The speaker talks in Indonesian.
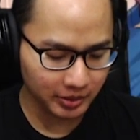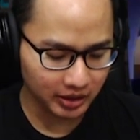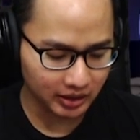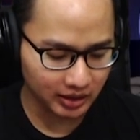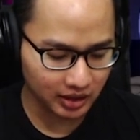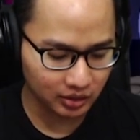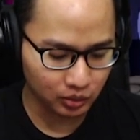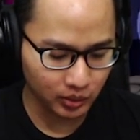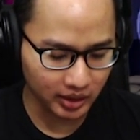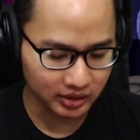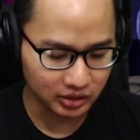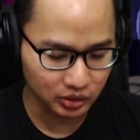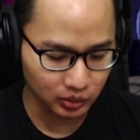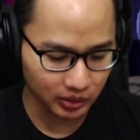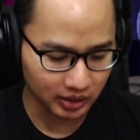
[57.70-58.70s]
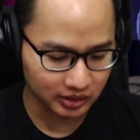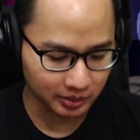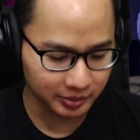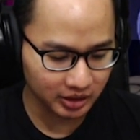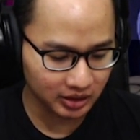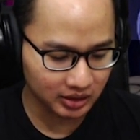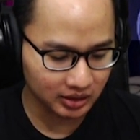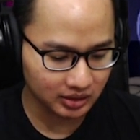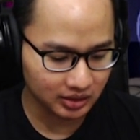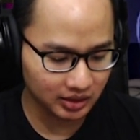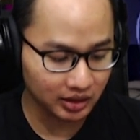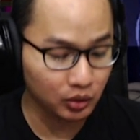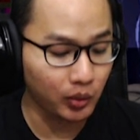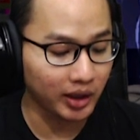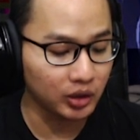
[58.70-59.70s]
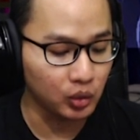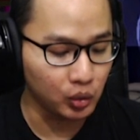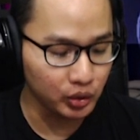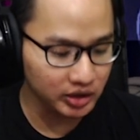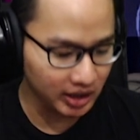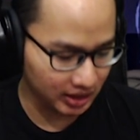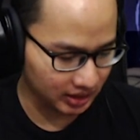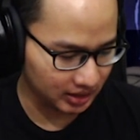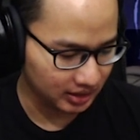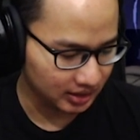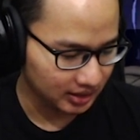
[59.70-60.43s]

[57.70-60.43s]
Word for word: pakai yang Quan Yung kan, tapi eh Quan Huying.